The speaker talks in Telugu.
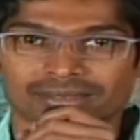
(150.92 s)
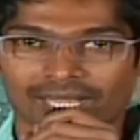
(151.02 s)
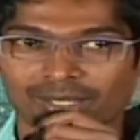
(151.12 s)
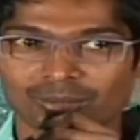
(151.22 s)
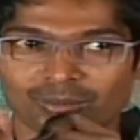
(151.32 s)

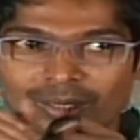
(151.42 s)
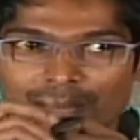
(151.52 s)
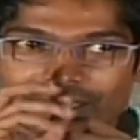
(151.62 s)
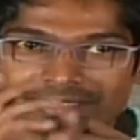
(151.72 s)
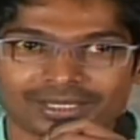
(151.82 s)
అనుకున్న
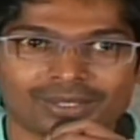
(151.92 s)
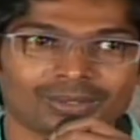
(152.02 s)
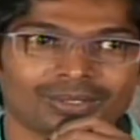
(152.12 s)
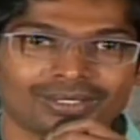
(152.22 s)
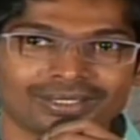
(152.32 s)
బడ్జెట్లో
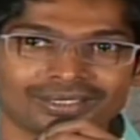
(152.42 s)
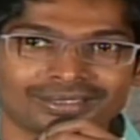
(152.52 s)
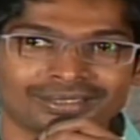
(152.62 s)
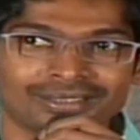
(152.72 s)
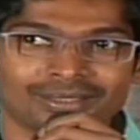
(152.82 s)

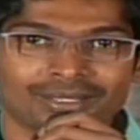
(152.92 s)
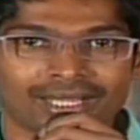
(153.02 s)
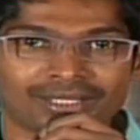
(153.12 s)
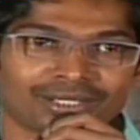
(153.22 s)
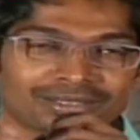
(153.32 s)

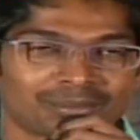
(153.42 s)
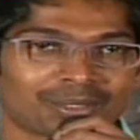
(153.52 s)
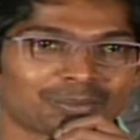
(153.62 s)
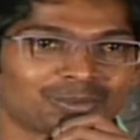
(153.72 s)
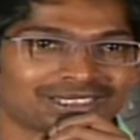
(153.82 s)
అందరూ సినిమా
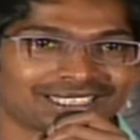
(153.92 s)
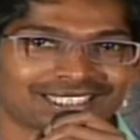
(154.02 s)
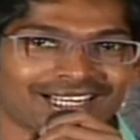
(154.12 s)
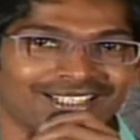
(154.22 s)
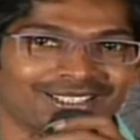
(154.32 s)
పూర్తి
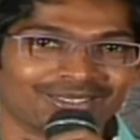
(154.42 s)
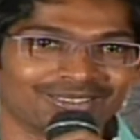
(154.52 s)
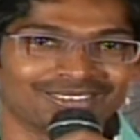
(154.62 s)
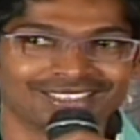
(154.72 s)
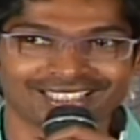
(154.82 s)
చేశారంటావు
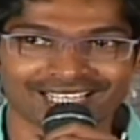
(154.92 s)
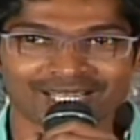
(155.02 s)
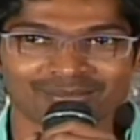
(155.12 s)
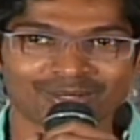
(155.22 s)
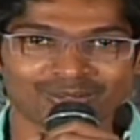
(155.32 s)

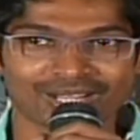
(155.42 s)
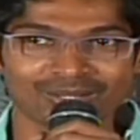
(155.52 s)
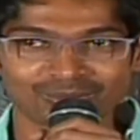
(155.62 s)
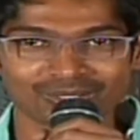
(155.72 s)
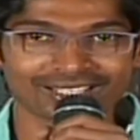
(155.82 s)
కానీ మావాడు
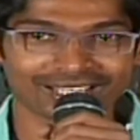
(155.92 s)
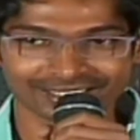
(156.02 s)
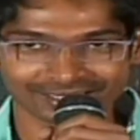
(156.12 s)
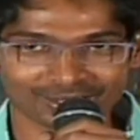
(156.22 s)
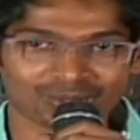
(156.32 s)
అనుకున్న
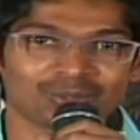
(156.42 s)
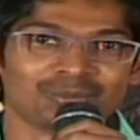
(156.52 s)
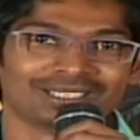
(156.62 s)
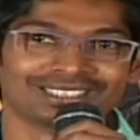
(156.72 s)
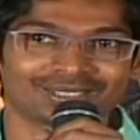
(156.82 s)
దానికన్నా తక్కువ
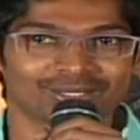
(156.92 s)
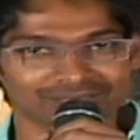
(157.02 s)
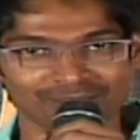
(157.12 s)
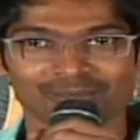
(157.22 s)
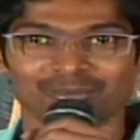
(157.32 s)
బడ్జెట్లో
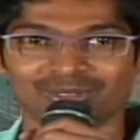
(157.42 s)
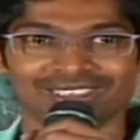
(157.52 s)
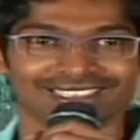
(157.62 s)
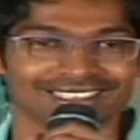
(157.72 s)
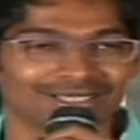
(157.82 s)
సినిమా పూర్తి
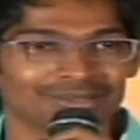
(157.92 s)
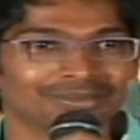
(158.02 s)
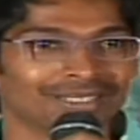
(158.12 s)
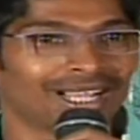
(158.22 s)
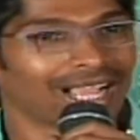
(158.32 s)
చేశాడు
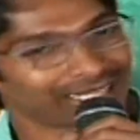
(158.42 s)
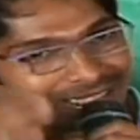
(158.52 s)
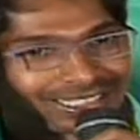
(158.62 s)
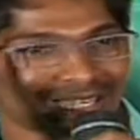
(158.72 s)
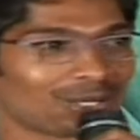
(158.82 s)
అది
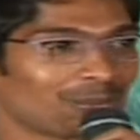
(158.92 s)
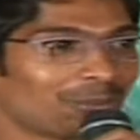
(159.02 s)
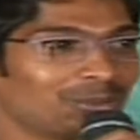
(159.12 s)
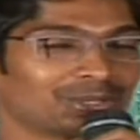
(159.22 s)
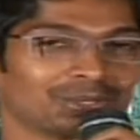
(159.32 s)
ఇంకా గొప్ప
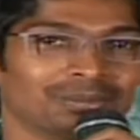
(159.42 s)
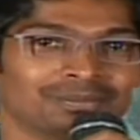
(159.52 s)
విషయం